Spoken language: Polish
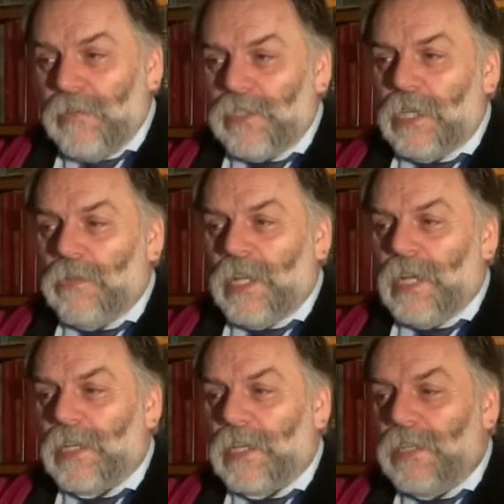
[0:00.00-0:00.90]
wszedł na
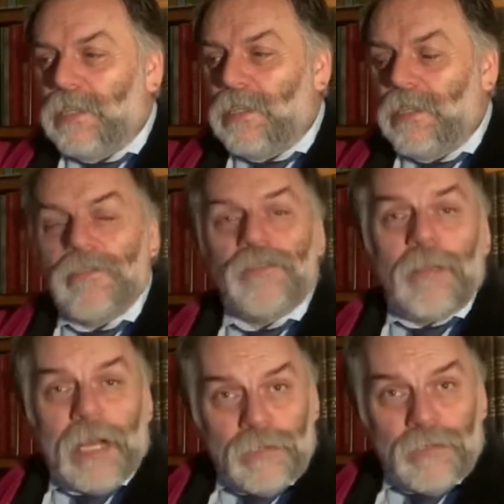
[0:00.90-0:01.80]
ekrany w
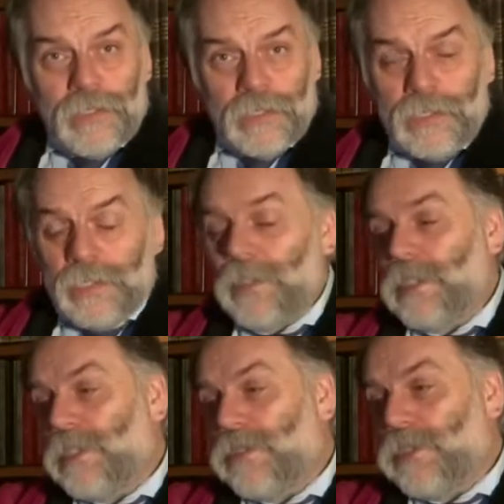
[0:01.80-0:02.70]
maju
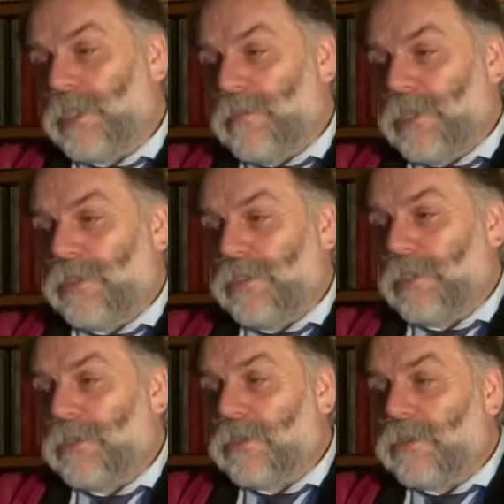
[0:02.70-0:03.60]
1980
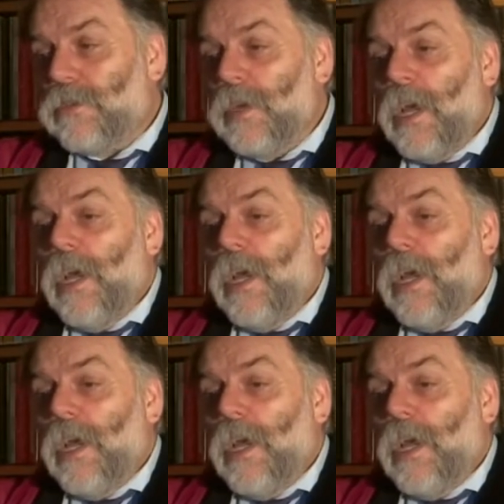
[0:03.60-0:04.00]
roku